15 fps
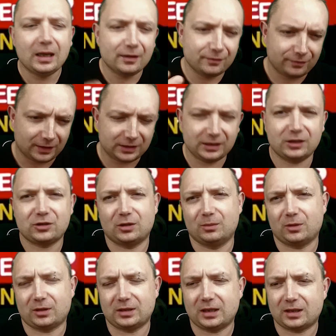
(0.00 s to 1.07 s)
fajniejsze
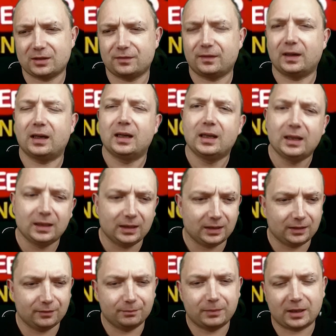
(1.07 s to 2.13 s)
morderstwa, yy,
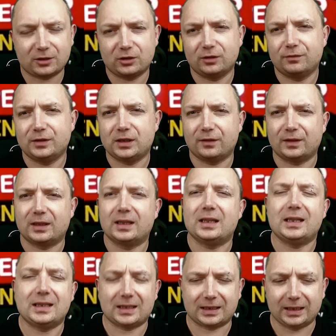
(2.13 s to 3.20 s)
bardziej wydziewiane
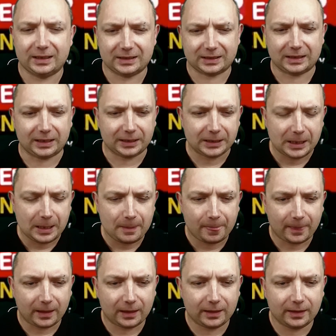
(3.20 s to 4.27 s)
itd., tak itd. Tak
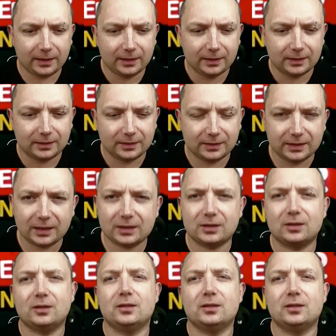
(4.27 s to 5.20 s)
Ale niech to